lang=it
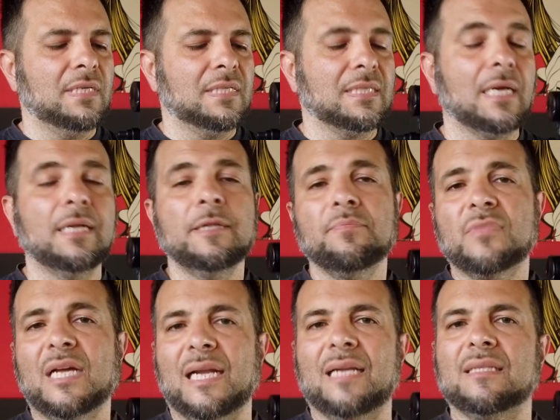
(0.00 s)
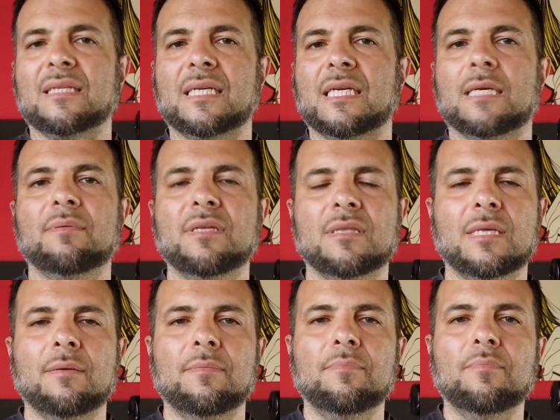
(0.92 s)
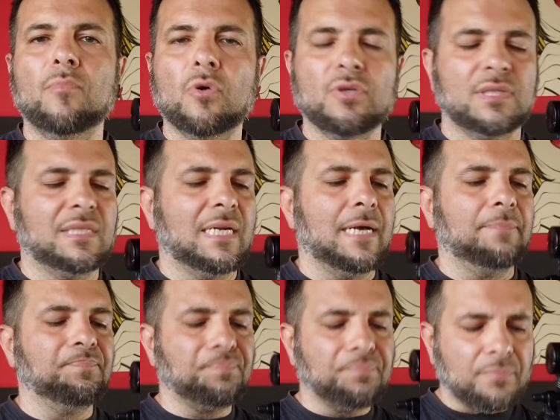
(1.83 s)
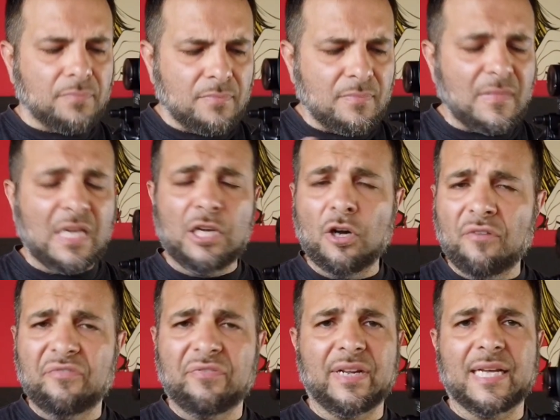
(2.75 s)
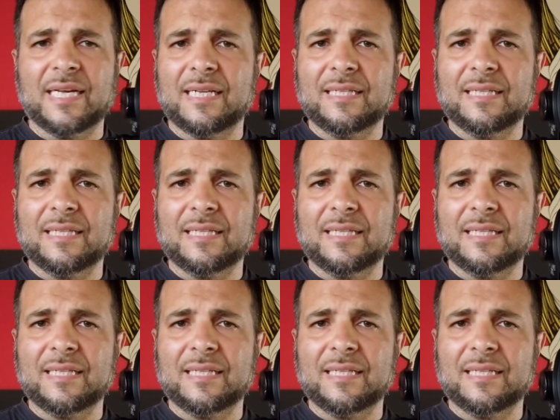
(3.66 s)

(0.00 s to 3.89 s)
di vista, dall'altra chiaramente mostra e offre